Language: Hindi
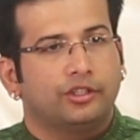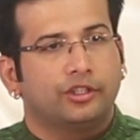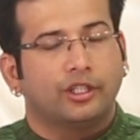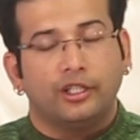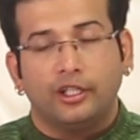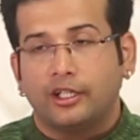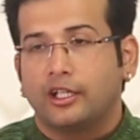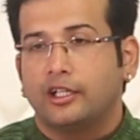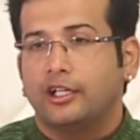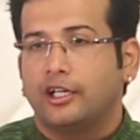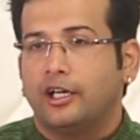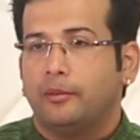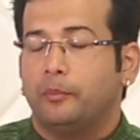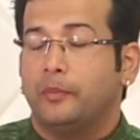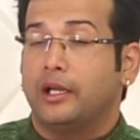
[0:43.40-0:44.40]
शनि क्या
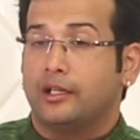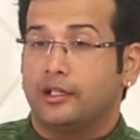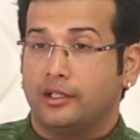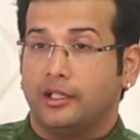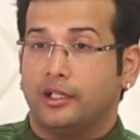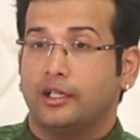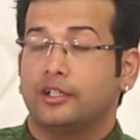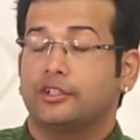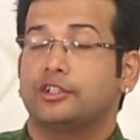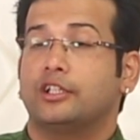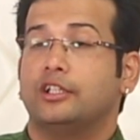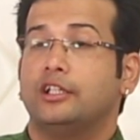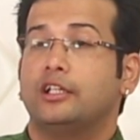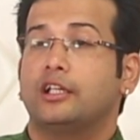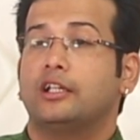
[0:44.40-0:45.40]
देगा मेहनत देगा
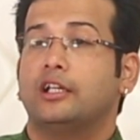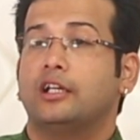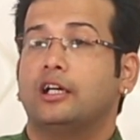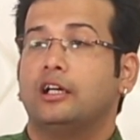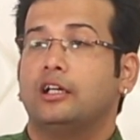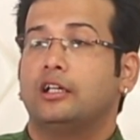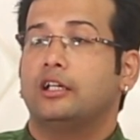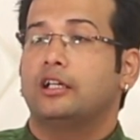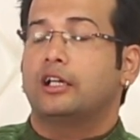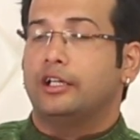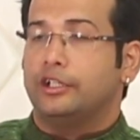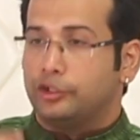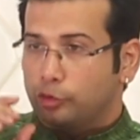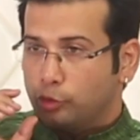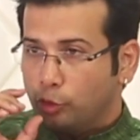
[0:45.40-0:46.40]
शनि क्या देगा
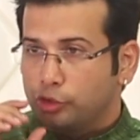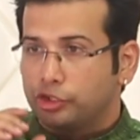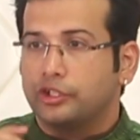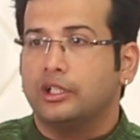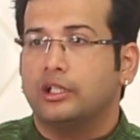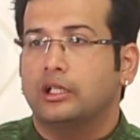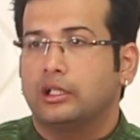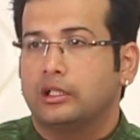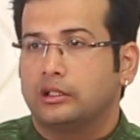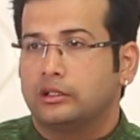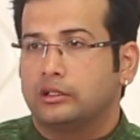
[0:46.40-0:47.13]
कड़ी सोच देगा